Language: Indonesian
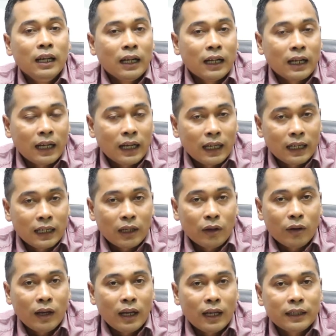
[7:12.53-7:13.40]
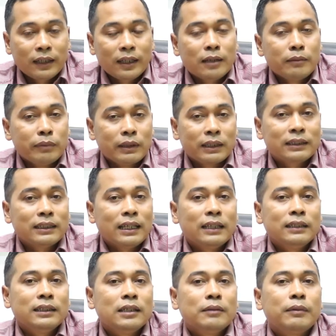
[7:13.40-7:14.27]
kalau Anda
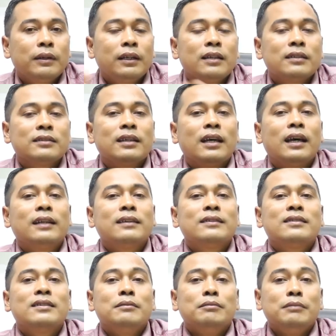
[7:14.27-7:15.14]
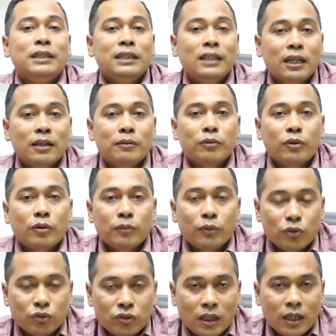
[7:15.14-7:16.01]
bertanya pada saat seminar
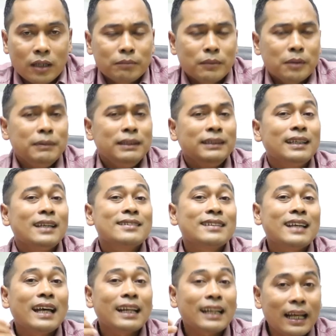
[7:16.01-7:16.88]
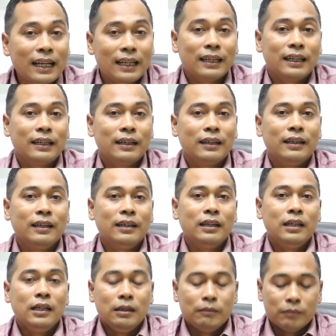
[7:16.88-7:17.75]
proposal, meminta saran ya,